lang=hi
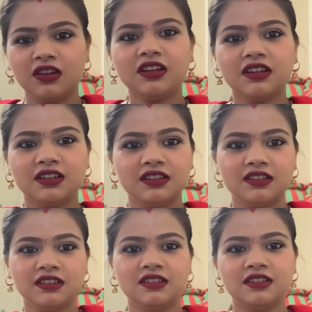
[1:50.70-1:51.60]

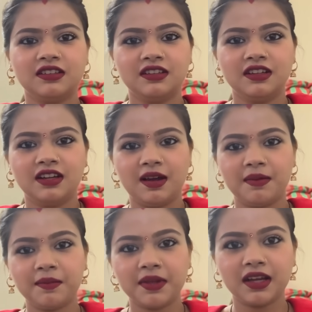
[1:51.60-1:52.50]
अब
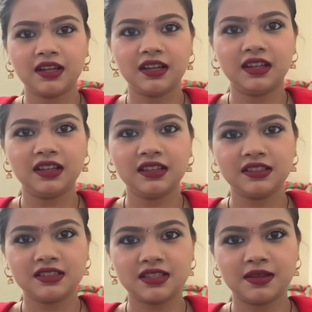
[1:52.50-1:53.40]
हम क्या
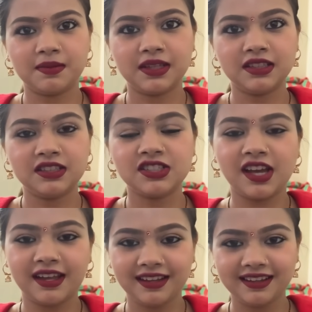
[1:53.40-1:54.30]
करेंगे उसके बाद चाय